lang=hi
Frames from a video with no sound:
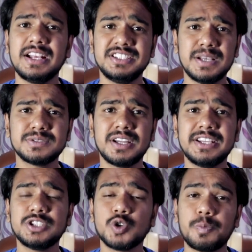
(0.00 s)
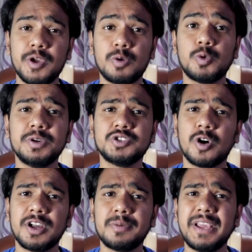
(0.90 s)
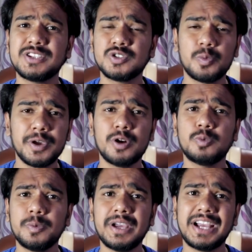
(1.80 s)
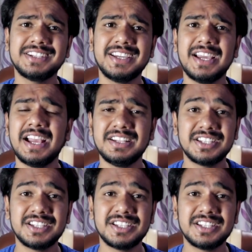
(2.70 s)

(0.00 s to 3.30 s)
जेम्स गन की सुपर हीरो मूवी जॉनर में एक सुपर हीरो मूवी आई थी